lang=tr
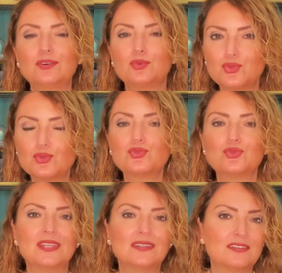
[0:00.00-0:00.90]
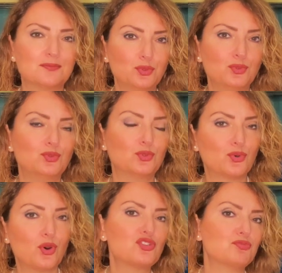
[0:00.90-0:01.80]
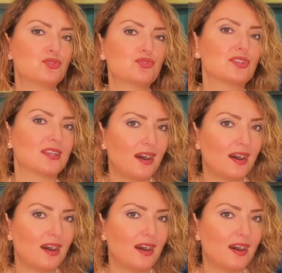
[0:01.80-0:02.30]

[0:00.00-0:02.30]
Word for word: uzun süredir bulunduğu Koç burcundan